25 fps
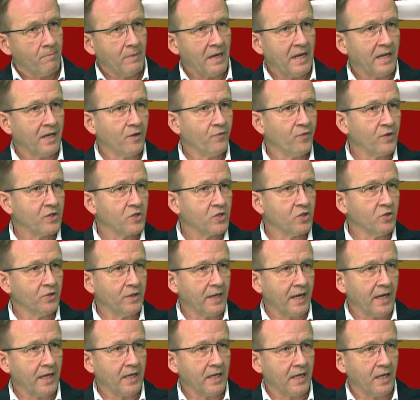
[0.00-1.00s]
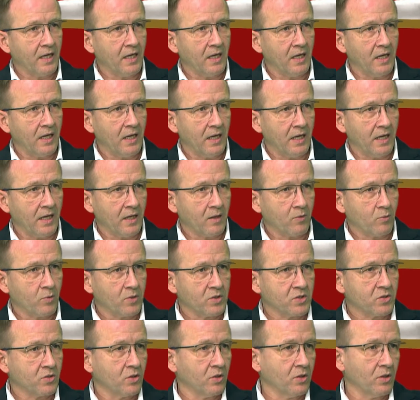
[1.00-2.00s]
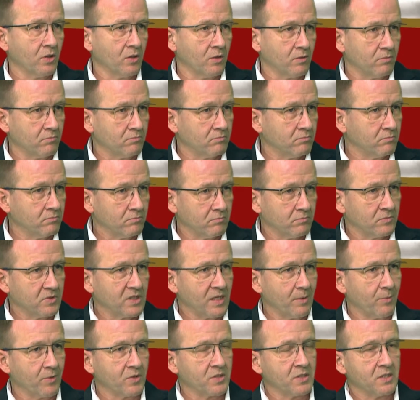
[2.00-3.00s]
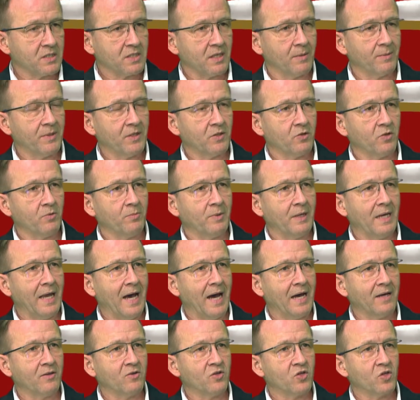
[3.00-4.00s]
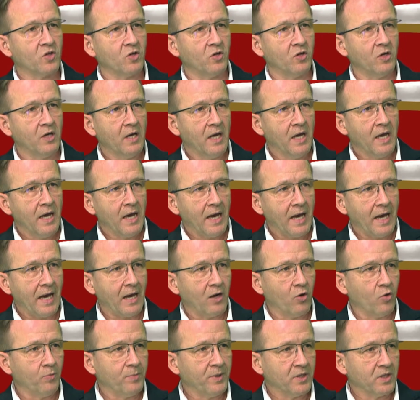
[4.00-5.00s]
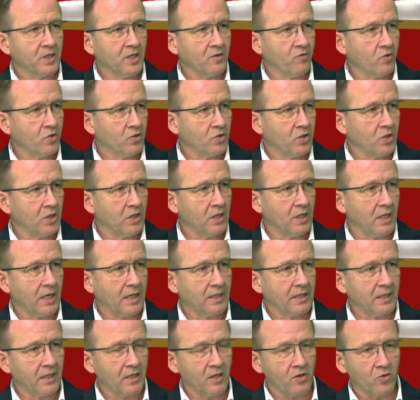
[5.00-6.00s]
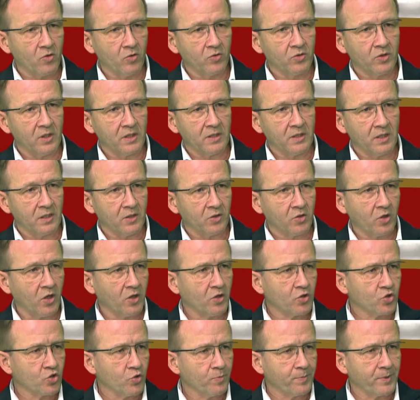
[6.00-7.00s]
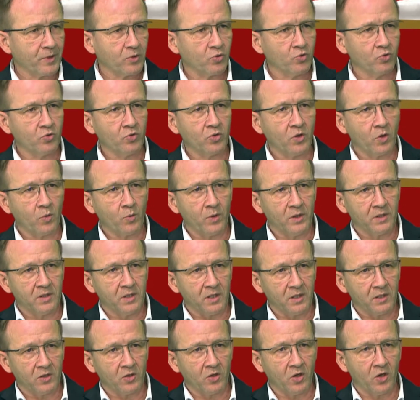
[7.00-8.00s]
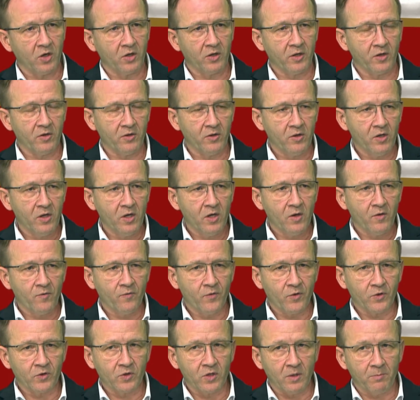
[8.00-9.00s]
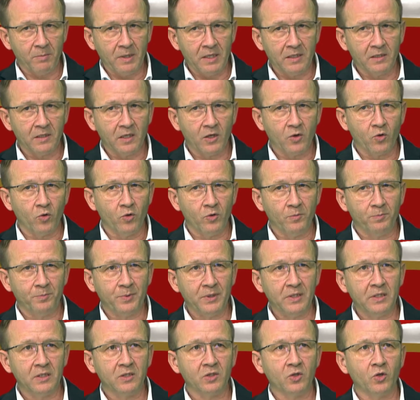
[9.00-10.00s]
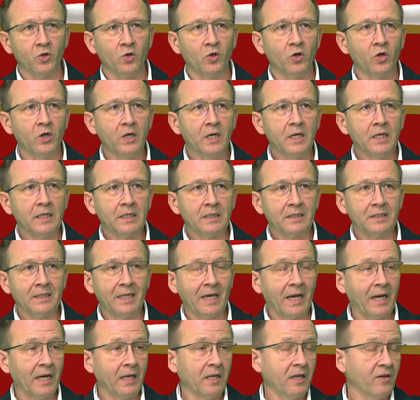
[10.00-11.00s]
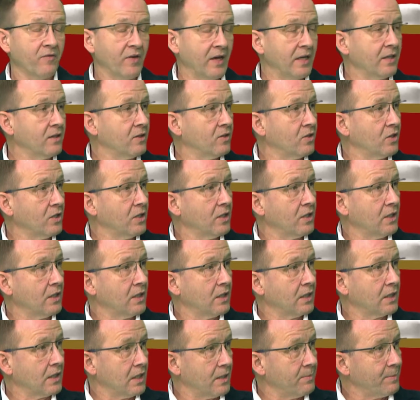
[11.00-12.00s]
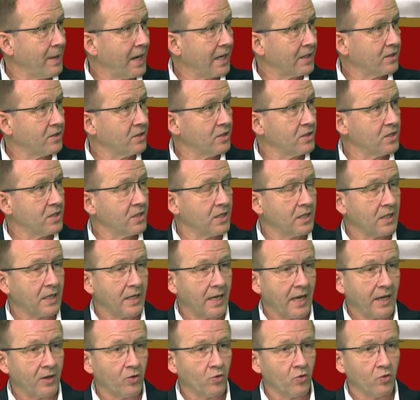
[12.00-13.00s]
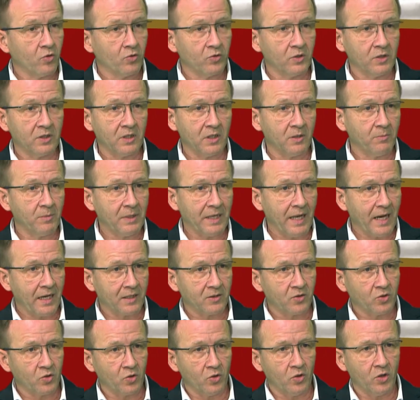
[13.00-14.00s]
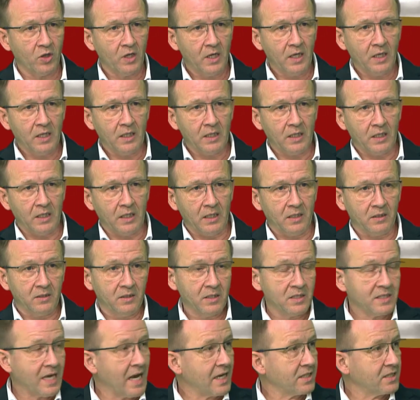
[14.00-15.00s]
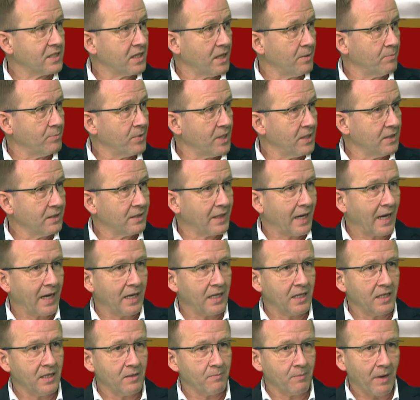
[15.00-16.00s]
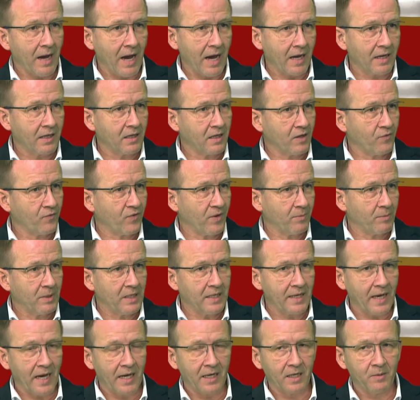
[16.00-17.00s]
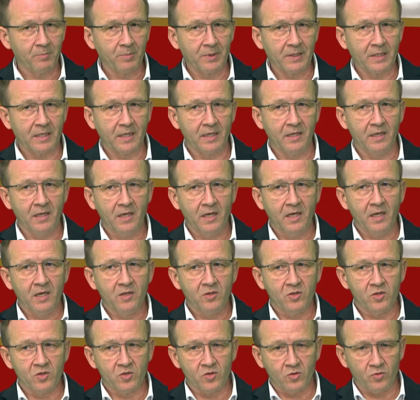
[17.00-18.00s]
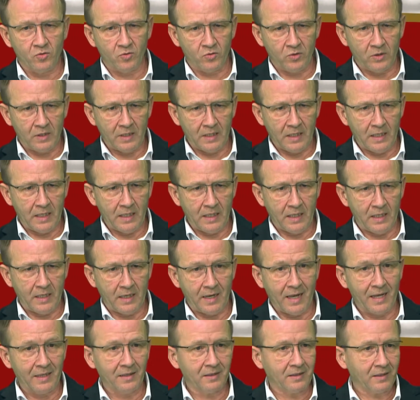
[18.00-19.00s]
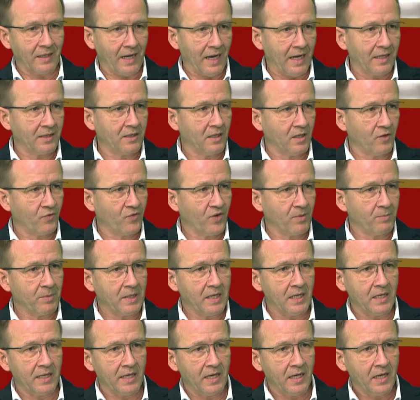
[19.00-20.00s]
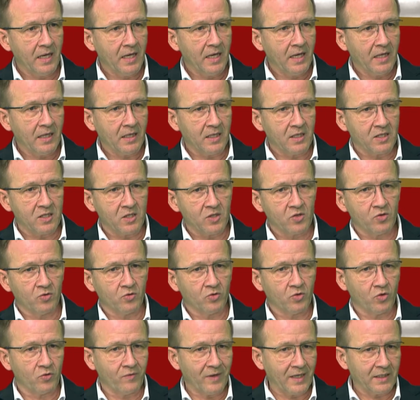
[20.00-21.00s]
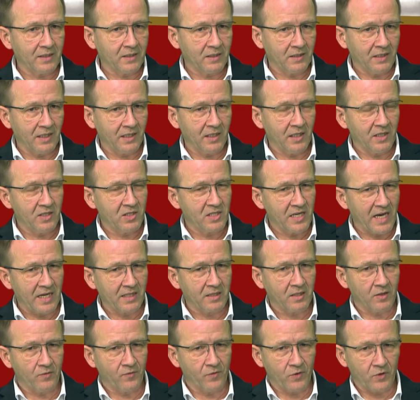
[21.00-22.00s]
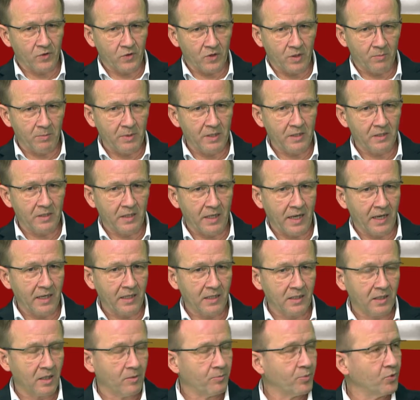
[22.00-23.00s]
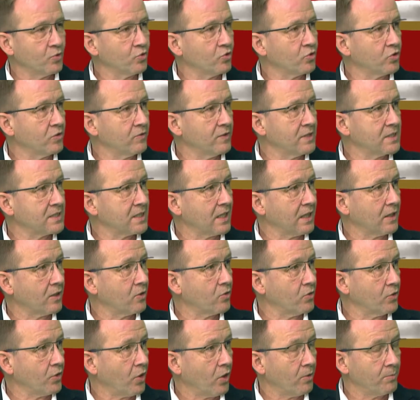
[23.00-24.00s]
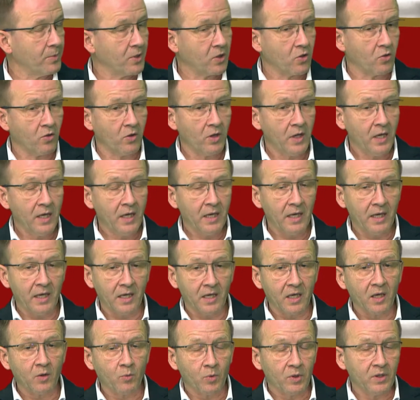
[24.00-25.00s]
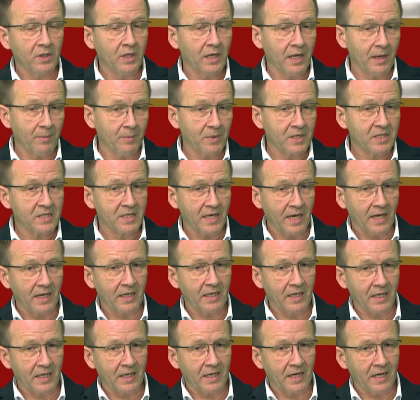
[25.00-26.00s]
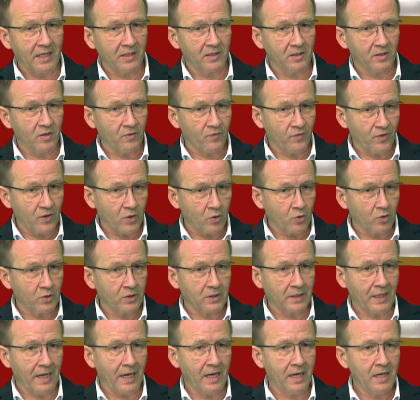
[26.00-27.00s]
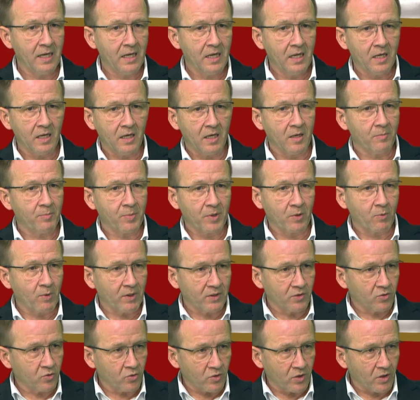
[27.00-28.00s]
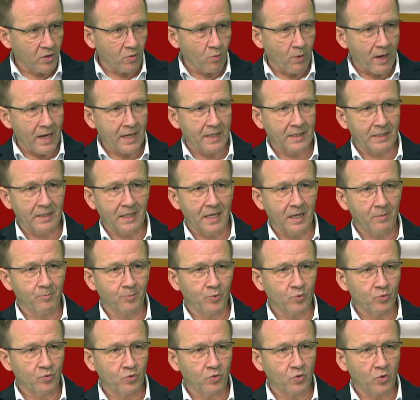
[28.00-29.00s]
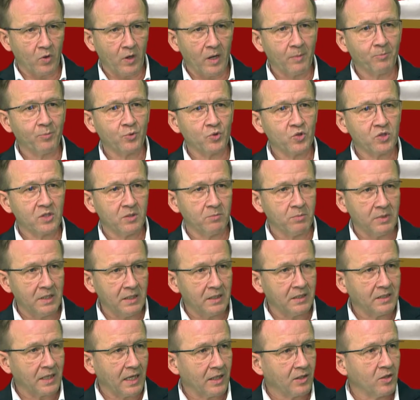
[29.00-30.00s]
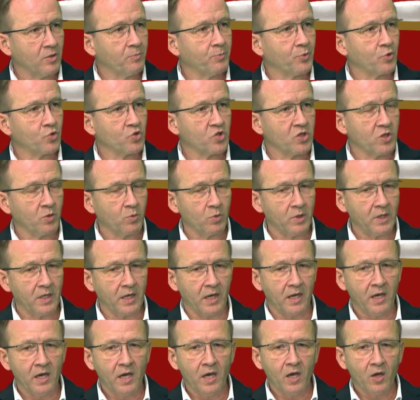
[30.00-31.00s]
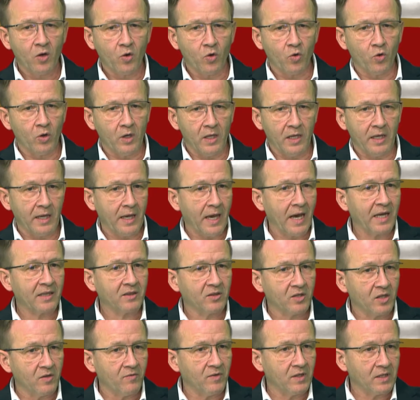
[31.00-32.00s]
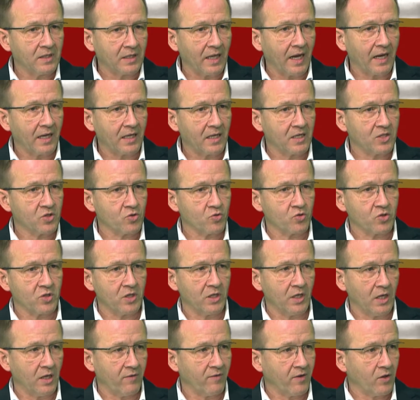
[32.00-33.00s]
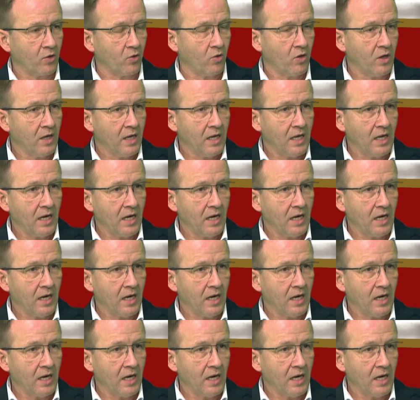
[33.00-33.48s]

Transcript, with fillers: Ma la riflessione è che il, questo mm, diciamo, assestamento di bilancio ha l'obiettivo di andare incontro al territorio, soprattutto a quel territorio fortemente colpito dagli eventi climatici che hanno determinato eh, disastri ambientali ma anche familiari perché ci sono delle realtà, delle famiglie che si sono trovate danneggiate fortemente anche dal punto di vista economico e che quindi le ha messe anche in grande difficoltà eh, per quanto riguarda appunto la possibilità di proseguire con le attività che sostenevano